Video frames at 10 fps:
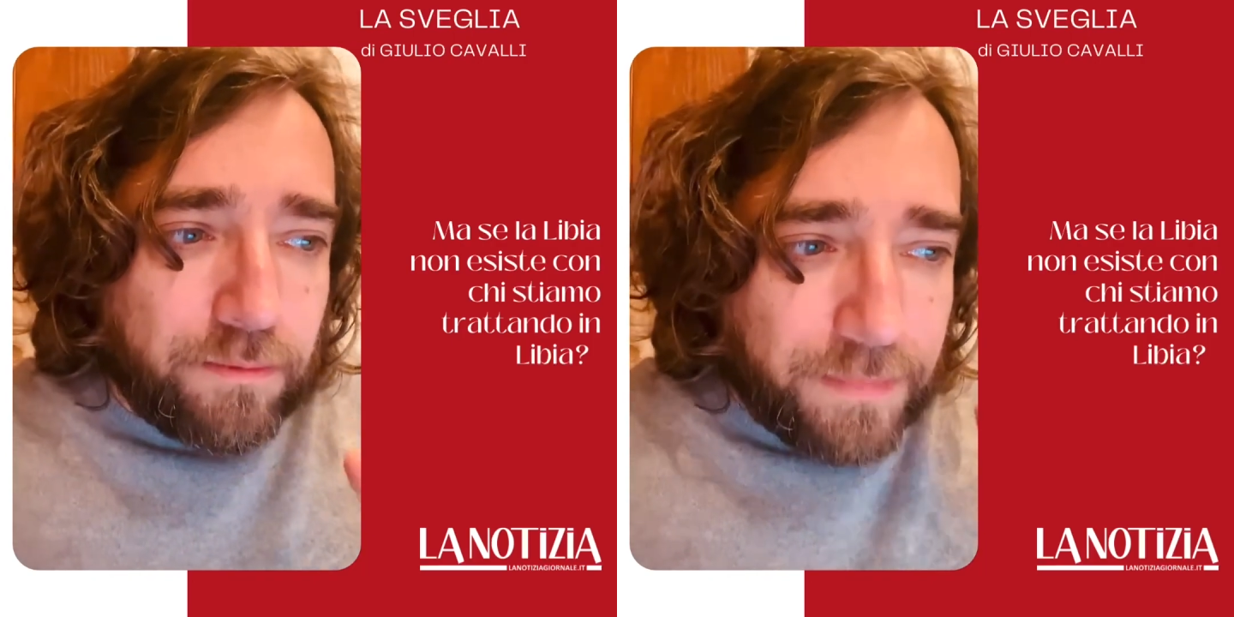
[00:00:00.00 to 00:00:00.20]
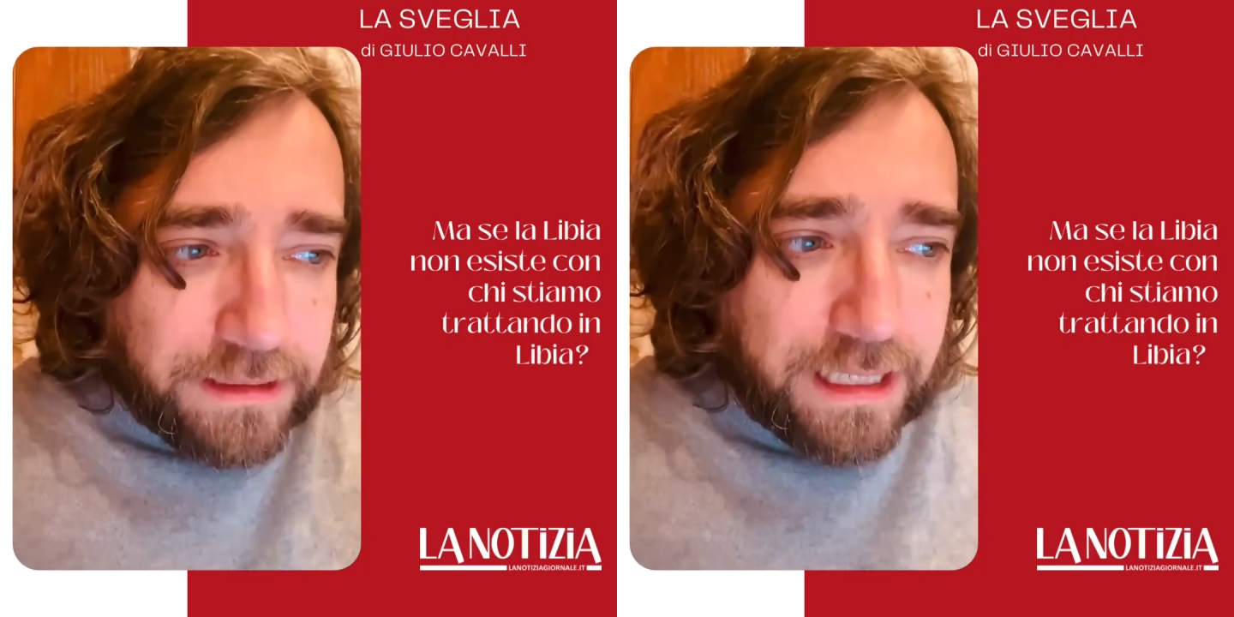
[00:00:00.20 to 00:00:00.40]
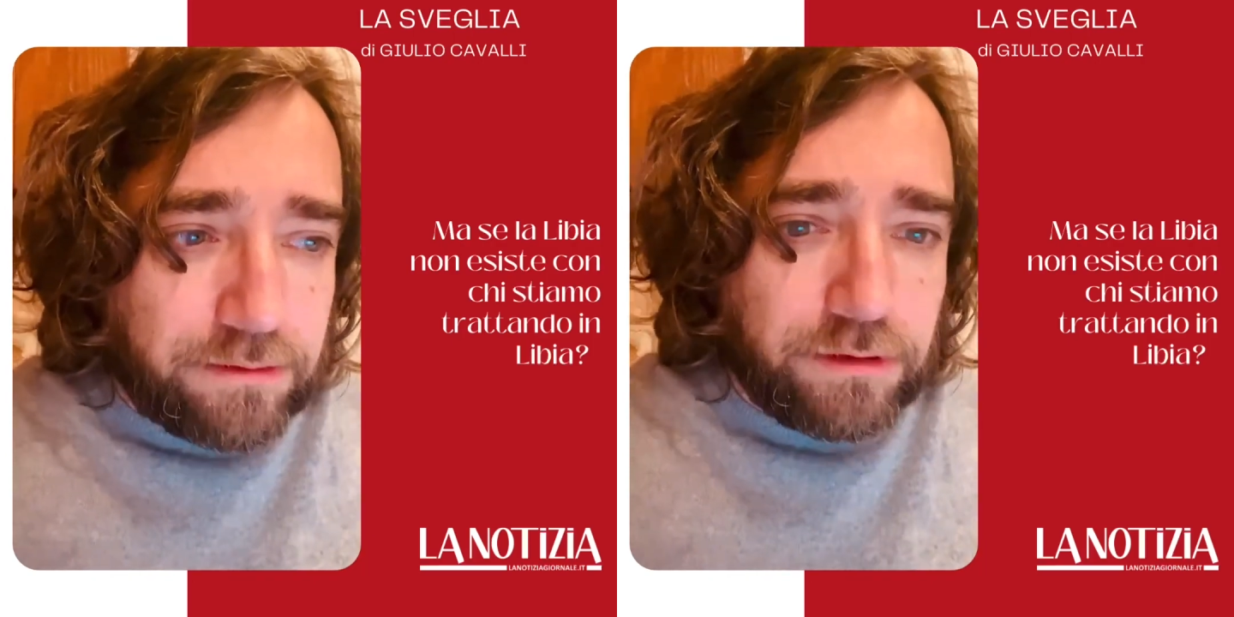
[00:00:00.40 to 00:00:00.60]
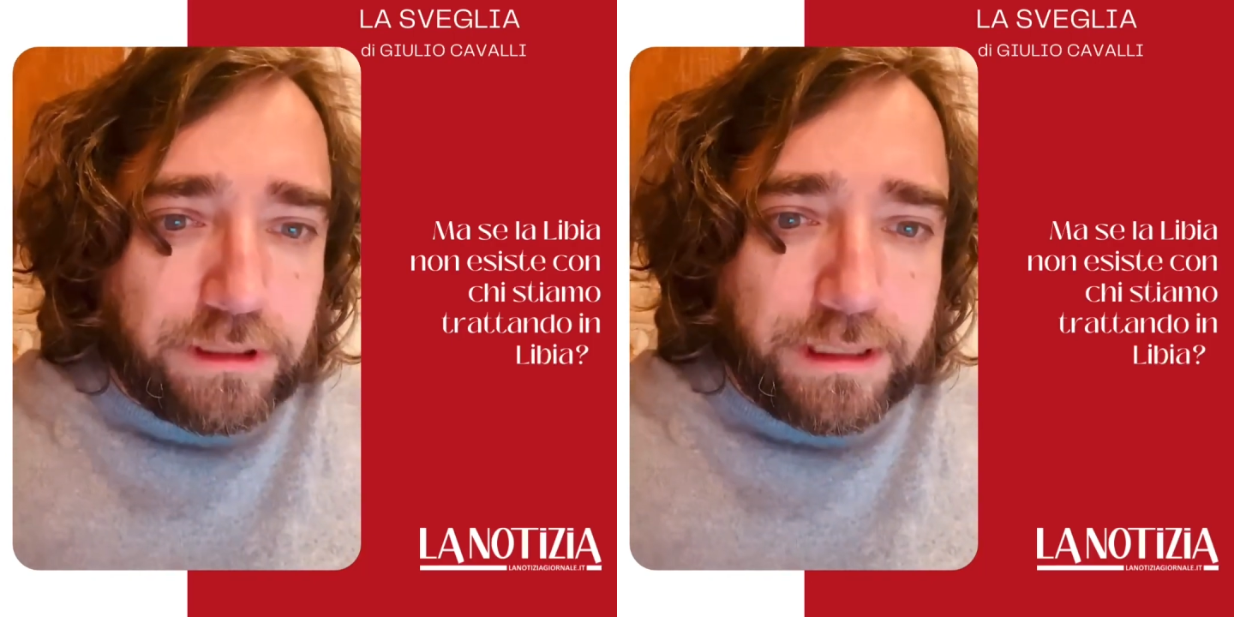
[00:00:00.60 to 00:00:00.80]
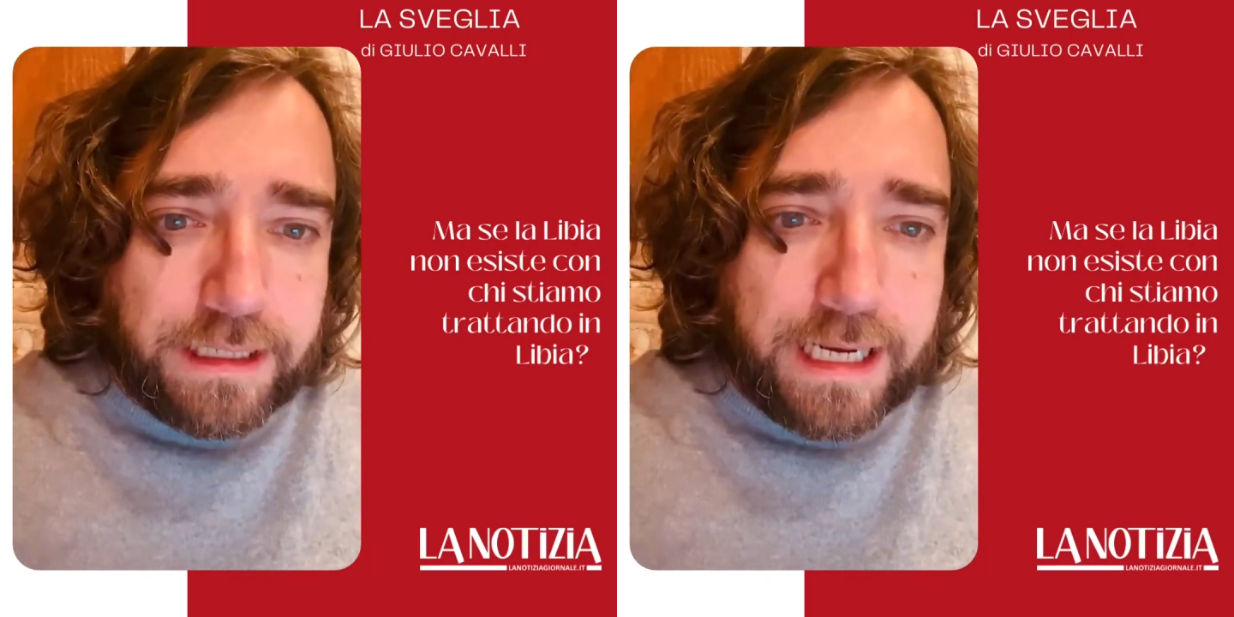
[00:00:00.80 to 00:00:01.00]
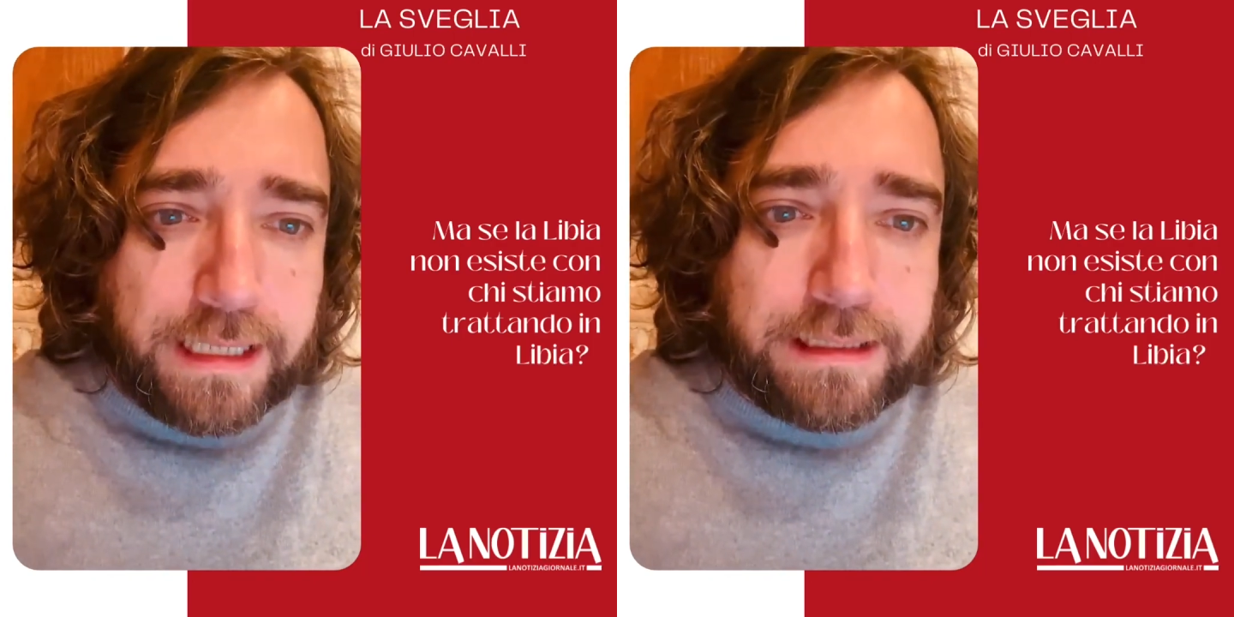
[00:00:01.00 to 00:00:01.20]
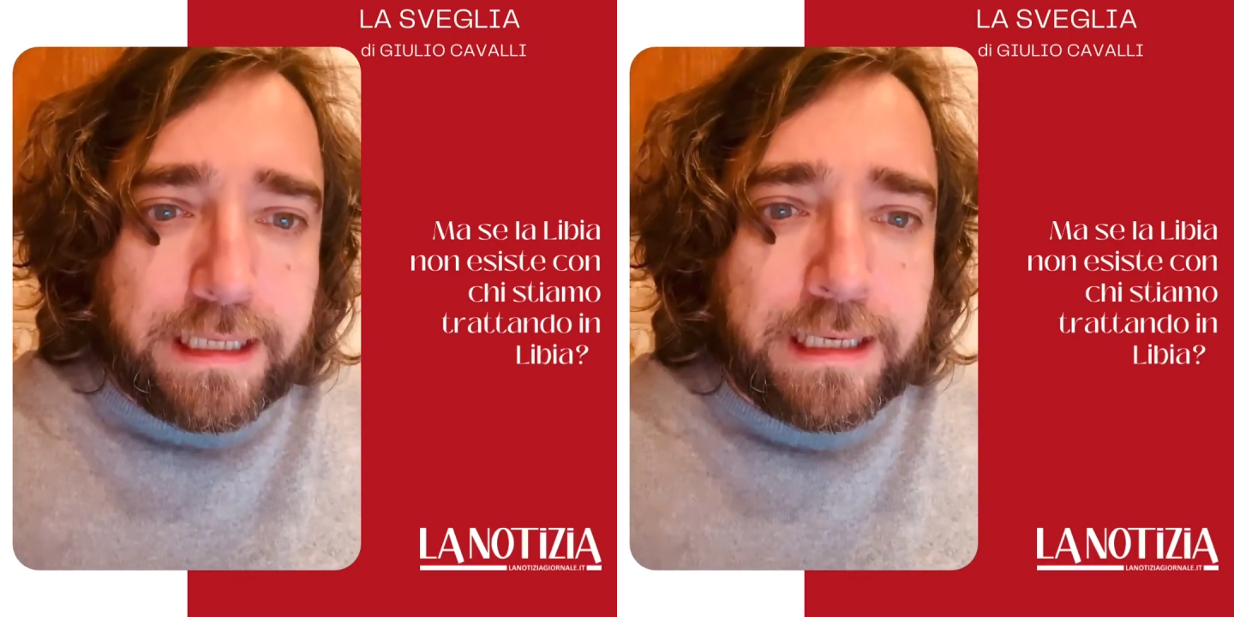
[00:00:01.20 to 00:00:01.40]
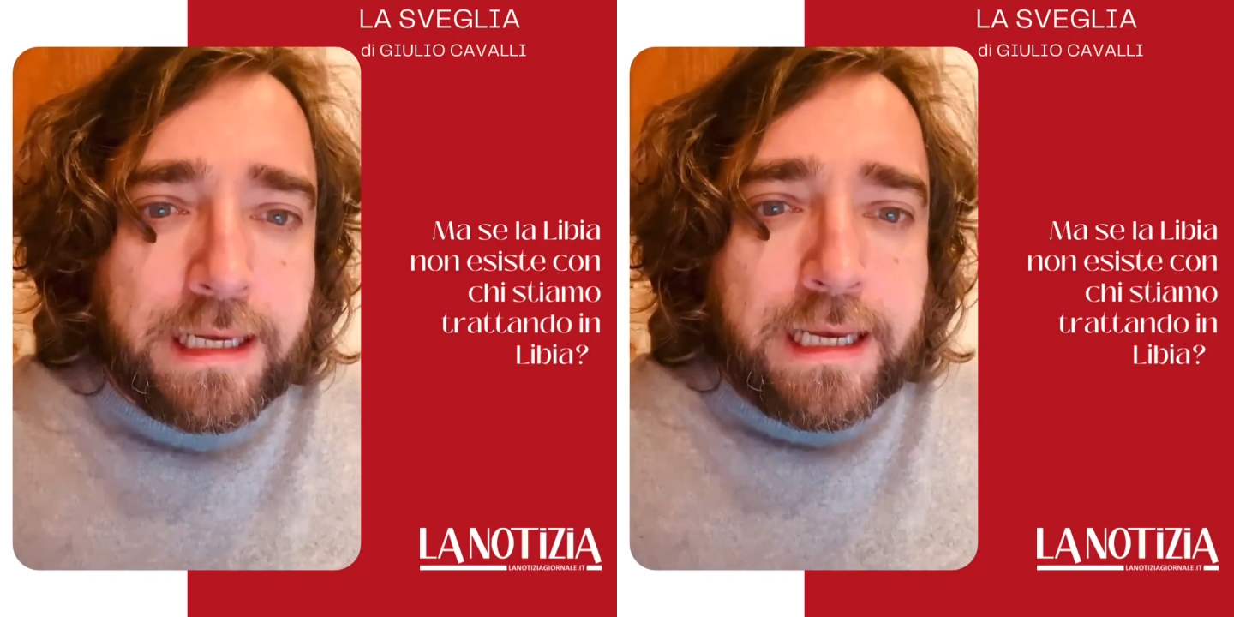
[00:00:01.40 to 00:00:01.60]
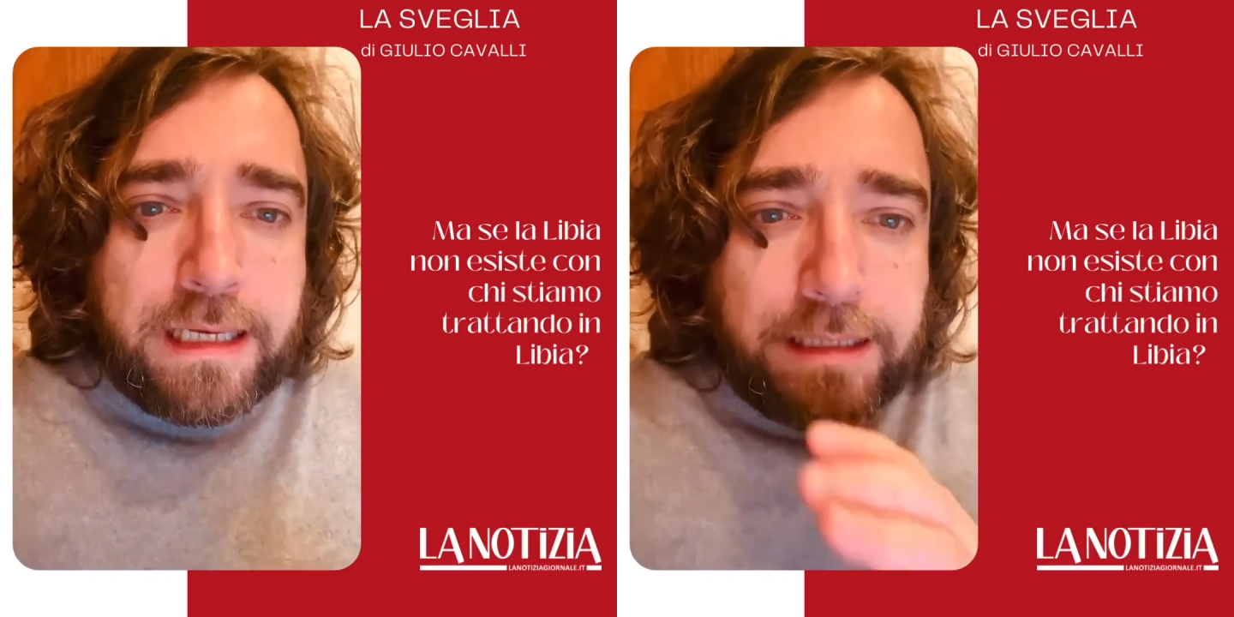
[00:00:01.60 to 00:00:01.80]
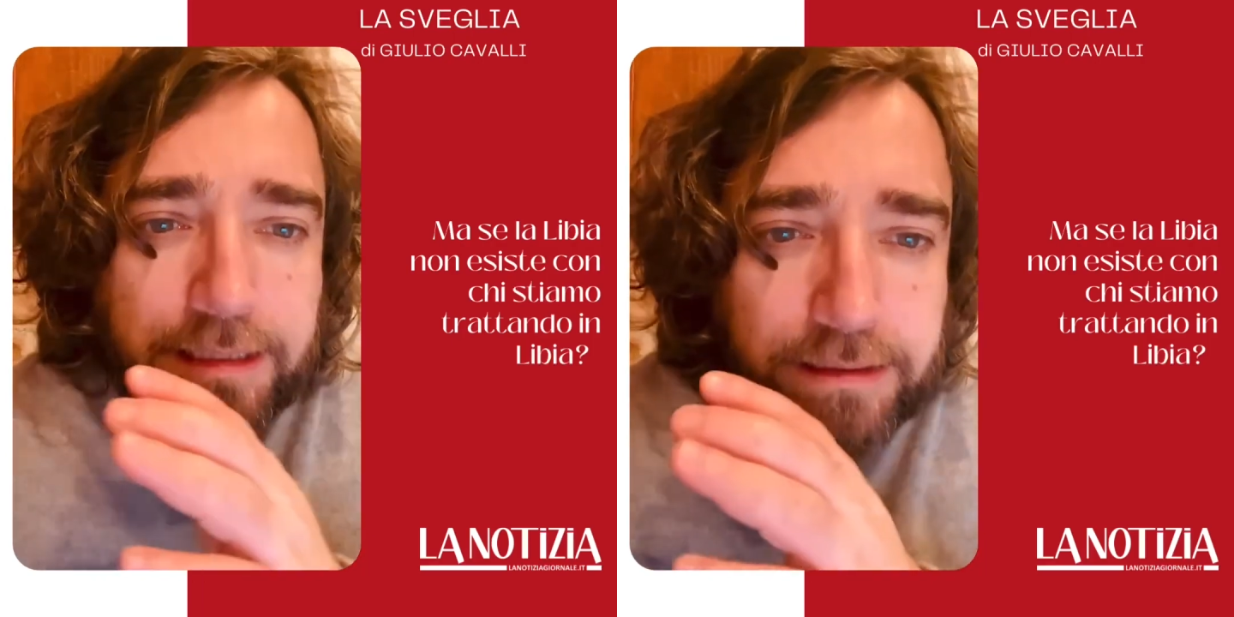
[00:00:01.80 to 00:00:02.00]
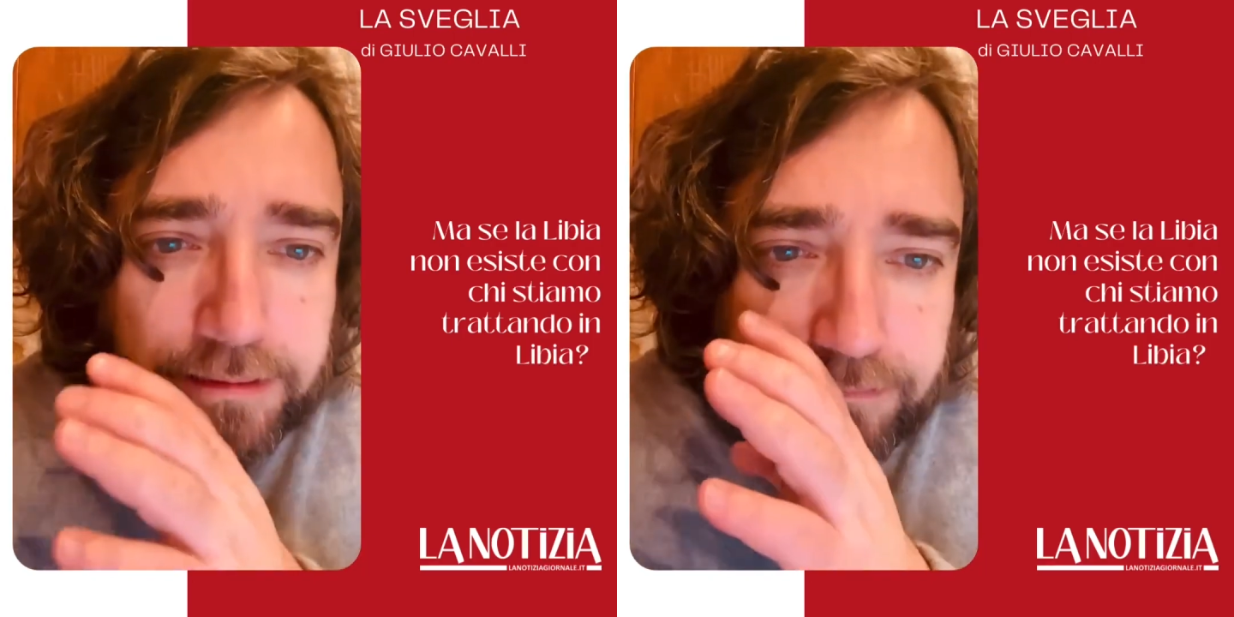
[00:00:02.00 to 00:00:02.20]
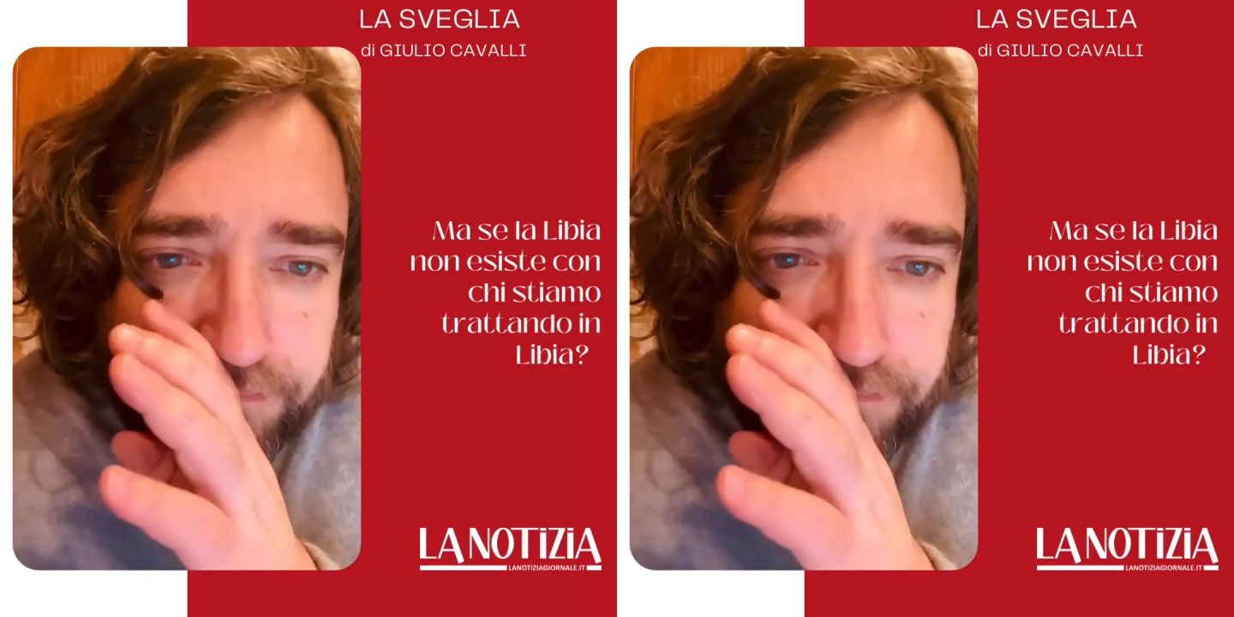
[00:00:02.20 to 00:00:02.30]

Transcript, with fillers: basato in Cirenaica, iniz-